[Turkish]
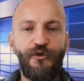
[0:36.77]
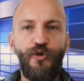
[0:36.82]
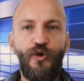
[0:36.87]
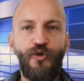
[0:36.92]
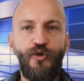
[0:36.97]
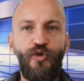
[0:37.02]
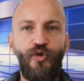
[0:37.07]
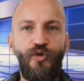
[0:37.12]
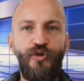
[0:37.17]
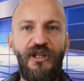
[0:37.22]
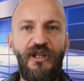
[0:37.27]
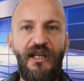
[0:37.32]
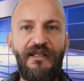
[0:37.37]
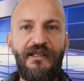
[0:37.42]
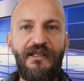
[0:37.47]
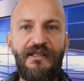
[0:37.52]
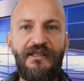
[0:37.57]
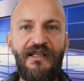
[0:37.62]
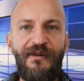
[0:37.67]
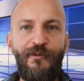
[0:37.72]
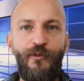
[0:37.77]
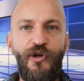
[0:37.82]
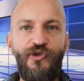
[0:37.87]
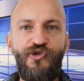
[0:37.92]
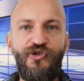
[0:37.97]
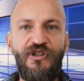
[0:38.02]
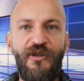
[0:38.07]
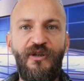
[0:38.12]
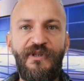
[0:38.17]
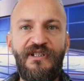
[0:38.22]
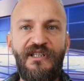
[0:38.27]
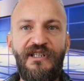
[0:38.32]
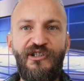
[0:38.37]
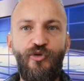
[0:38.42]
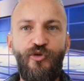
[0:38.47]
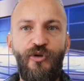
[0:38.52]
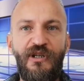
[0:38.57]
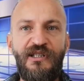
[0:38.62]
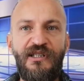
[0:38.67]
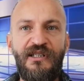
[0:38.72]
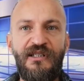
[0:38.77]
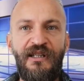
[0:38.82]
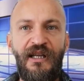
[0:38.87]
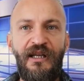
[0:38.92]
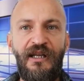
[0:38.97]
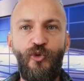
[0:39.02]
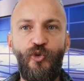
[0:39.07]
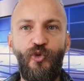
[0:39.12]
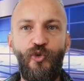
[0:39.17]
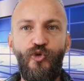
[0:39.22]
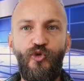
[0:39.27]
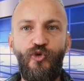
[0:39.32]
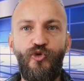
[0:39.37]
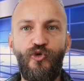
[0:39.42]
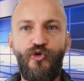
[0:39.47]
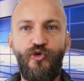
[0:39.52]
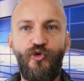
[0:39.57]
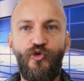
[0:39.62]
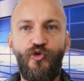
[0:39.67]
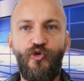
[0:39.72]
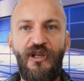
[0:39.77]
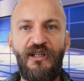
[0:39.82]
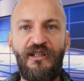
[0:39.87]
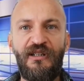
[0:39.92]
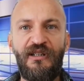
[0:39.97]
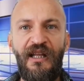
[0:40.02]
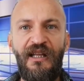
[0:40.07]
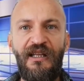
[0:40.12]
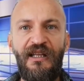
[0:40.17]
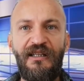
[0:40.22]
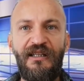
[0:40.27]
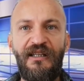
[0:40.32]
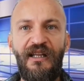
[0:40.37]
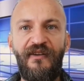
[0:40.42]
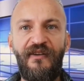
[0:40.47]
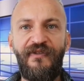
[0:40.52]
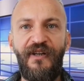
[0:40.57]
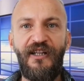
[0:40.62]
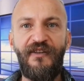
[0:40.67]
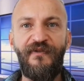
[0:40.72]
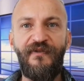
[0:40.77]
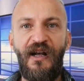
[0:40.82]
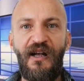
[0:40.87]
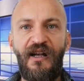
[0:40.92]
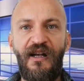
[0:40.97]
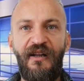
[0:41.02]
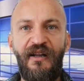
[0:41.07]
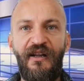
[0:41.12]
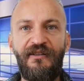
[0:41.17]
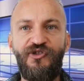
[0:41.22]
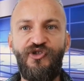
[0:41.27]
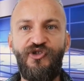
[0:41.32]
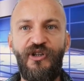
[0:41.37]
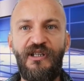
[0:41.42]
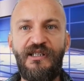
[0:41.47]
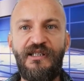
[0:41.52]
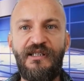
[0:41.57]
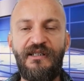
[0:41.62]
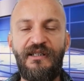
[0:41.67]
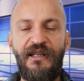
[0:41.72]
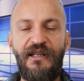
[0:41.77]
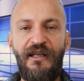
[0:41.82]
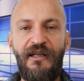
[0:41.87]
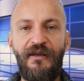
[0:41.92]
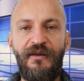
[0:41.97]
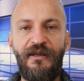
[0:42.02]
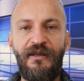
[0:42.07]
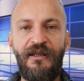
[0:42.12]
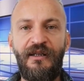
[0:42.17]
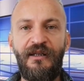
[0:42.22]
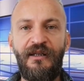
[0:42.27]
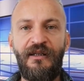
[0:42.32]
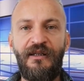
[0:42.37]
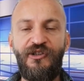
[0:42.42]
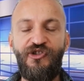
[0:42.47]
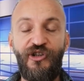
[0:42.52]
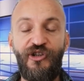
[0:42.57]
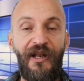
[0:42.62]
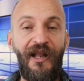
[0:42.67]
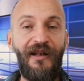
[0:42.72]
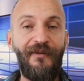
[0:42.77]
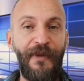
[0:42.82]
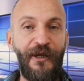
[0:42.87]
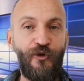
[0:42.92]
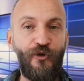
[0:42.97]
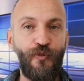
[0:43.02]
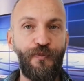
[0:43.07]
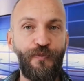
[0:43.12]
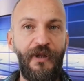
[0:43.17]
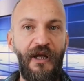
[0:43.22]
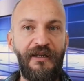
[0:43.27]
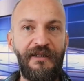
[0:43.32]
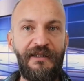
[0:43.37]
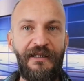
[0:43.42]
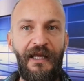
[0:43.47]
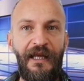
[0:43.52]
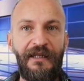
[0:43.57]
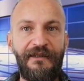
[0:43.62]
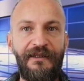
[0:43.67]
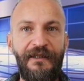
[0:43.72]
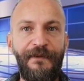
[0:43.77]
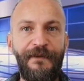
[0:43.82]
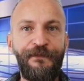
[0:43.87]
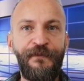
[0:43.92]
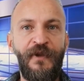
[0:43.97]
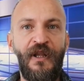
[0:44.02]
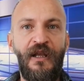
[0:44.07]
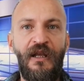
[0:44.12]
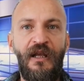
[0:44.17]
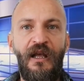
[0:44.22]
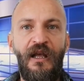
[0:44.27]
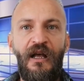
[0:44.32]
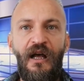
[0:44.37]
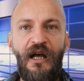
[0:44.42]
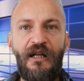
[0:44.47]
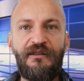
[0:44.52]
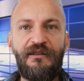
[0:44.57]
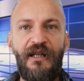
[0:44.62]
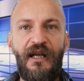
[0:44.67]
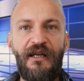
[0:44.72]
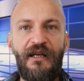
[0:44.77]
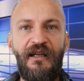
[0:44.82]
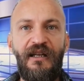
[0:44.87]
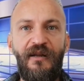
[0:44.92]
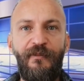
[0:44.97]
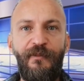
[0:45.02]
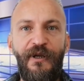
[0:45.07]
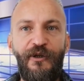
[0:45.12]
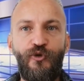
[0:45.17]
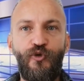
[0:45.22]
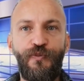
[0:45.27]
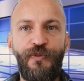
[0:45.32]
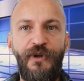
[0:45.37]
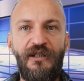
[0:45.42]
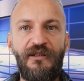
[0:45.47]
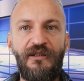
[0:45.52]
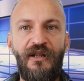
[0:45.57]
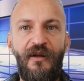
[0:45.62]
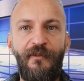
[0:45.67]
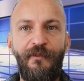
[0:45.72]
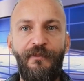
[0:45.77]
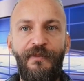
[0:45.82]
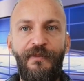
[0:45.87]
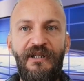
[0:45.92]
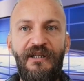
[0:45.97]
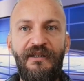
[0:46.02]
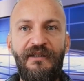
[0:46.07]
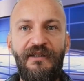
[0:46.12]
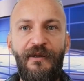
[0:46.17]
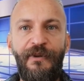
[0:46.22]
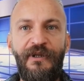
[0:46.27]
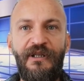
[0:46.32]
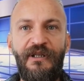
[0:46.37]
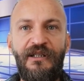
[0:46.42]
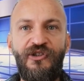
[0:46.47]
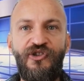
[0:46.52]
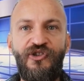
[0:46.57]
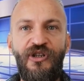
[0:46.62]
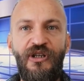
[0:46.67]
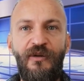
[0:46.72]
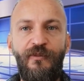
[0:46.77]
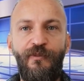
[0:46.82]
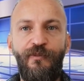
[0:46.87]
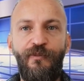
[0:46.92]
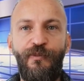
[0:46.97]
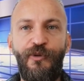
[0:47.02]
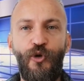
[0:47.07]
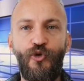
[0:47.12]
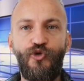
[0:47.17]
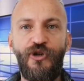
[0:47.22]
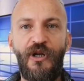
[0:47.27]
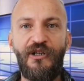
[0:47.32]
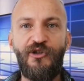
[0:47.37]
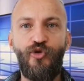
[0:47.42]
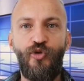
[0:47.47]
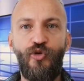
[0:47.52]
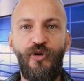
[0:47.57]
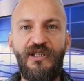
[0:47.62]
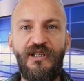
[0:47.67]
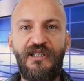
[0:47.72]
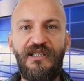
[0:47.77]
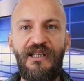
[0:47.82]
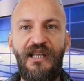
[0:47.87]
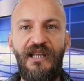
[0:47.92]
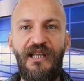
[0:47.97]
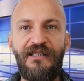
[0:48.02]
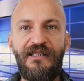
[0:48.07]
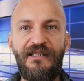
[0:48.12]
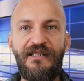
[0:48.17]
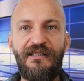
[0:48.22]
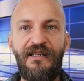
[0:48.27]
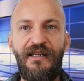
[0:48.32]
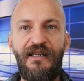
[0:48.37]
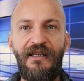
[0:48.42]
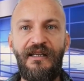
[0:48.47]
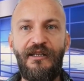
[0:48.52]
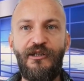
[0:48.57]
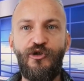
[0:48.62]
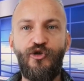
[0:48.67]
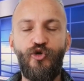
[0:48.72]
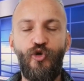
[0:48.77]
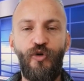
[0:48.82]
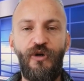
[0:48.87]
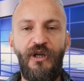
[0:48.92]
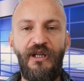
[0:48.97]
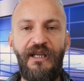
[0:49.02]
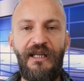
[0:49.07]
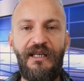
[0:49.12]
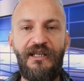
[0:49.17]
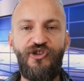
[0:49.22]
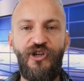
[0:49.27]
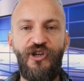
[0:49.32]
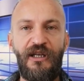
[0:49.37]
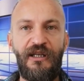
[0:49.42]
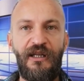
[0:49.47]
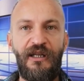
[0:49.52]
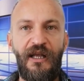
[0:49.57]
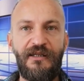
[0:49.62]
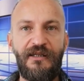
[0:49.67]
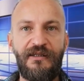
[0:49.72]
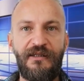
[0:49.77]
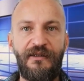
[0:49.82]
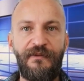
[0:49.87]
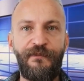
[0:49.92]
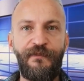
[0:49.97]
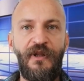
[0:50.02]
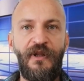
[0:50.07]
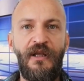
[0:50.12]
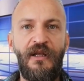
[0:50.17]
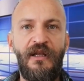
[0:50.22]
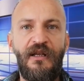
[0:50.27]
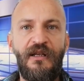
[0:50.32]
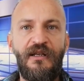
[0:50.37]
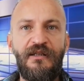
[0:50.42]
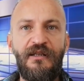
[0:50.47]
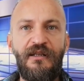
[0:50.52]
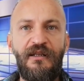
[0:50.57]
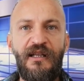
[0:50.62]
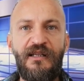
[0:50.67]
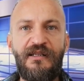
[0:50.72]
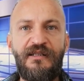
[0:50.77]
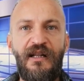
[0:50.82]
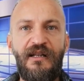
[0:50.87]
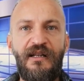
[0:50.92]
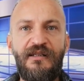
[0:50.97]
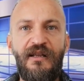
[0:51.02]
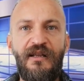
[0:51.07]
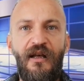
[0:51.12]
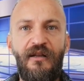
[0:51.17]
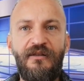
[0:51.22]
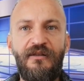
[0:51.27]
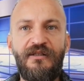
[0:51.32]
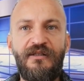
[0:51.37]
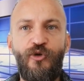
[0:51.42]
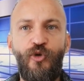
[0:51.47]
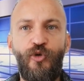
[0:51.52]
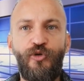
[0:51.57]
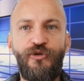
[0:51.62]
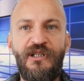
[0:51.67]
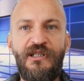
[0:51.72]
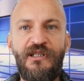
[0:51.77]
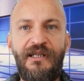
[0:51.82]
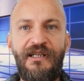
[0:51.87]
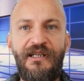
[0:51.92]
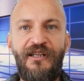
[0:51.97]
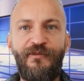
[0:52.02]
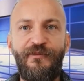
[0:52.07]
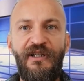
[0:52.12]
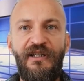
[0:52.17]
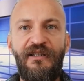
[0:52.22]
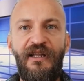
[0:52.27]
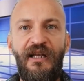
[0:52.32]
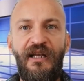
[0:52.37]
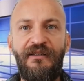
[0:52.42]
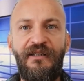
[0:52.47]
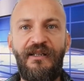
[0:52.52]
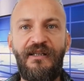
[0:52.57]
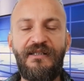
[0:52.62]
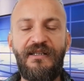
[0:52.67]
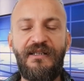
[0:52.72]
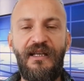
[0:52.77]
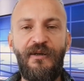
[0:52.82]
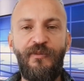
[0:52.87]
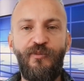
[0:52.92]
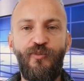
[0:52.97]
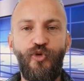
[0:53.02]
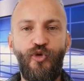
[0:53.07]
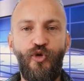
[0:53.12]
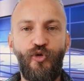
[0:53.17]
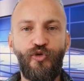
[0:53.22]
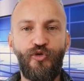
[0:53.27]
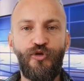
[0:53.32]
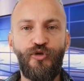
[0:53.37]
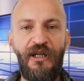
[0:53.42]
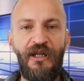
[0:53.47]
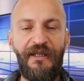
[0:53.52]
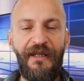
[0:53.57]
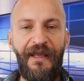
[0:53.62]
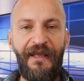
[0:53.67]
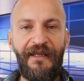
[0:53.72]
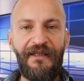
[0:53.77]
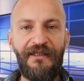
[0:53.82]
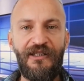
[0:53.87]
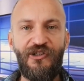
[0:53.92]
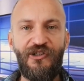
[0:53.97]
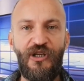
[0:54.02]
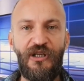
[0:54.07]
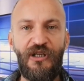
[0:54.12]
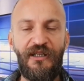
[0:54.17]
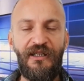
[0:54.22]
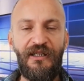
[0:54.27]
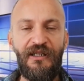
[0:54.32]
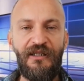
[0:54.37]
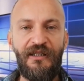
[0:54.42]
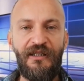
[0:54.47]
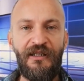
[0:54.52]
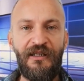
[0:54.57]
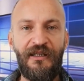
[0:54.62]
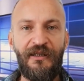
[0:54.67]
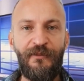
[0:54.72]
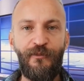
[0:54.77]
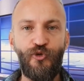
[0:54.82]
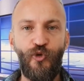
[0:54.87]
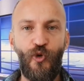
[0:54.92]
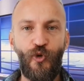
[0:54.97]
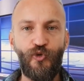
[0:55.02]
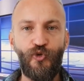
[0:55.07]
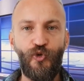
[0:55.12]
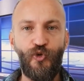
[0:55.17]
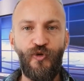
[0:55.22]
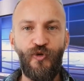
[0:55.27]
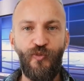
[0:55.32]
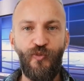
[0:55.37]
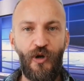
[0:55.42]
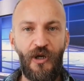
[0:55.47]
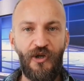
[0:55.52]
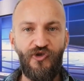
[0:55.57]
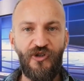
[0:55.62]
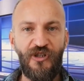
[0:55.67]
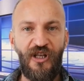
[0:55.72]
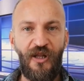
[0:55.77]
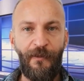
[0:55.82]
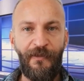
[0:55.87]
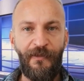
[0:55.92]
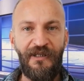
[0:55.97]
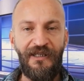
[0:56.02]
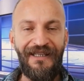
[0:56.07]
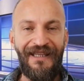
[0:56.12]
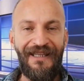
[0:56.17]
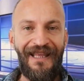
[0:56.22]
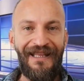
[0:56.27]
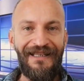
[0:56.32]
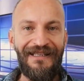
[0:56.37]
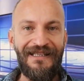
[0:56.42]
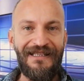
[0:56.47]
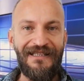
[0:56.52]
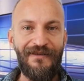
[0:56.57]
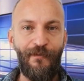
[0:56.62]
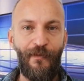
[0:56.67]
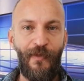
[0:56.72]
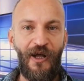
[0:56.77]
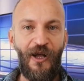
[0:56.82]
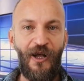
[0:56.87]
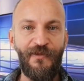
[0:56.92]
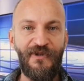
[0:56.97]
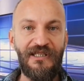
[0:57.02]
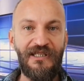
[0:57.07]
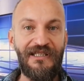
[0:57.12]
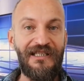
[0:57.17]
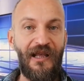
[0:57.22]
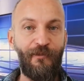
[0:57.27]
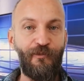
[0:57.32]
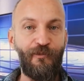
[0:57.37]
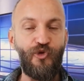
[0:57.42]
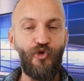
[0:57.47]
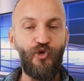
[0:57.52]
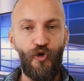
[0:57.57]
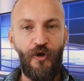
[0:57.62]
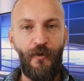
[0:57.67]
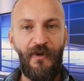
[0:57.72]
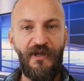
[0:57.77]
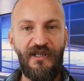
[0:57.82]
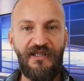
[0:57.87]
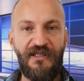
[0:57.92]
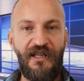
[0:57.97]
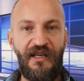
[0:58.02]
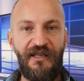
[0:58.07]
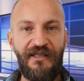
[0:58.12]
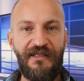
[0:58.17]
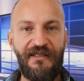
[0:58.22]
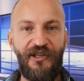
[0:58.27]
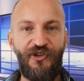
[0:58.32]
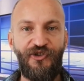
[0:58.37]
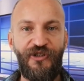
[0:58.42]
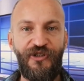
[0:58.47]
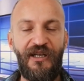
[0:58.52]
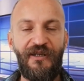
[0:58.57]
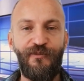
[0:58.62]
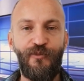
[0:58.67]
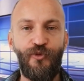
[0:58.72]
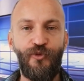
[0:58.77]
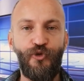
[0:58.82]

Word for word: Doktorun kendisine bu açıklaması sonrasında 300'ün üzerinde nefret ve hakaret içerisinde e, içeren mektuplar geldi. Hatta gelen mektuplardan birinde bir kişi 1 Ocak sonrası kendisine zorla geleceğini yazdı. Yasal Sağlık Sigortası Hekimleri Derneği ise bu konuda endişeli. E, bu doktor bu açıklamayı kendisi bağımsız yapmış olamaz değerli izleyiciler.